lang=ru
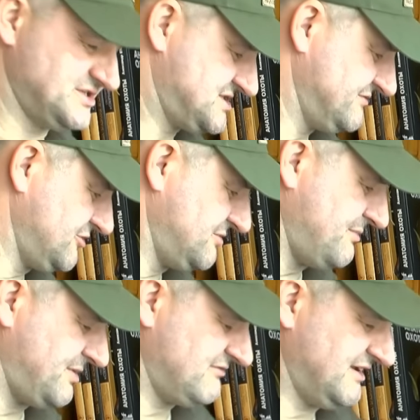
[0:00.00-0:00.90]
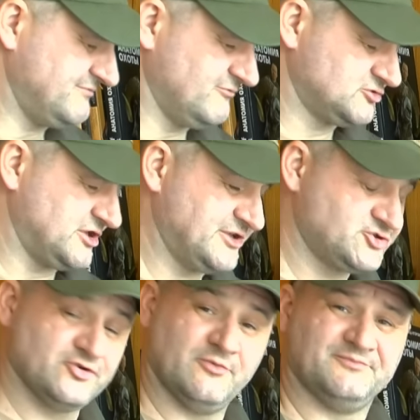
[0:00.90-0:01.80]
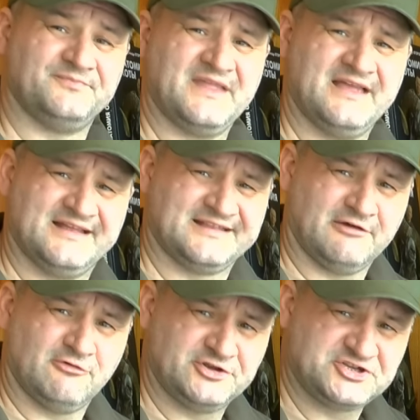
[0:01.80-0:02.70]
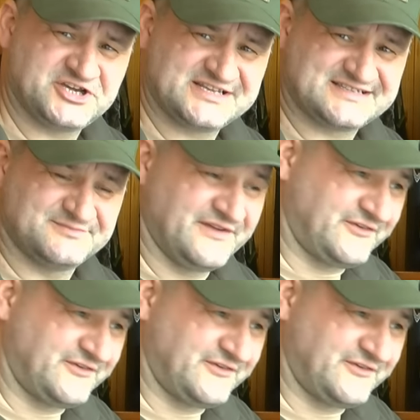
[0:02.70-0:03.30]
Сегодня мы поговорим вот о чем. Довольно часто мне в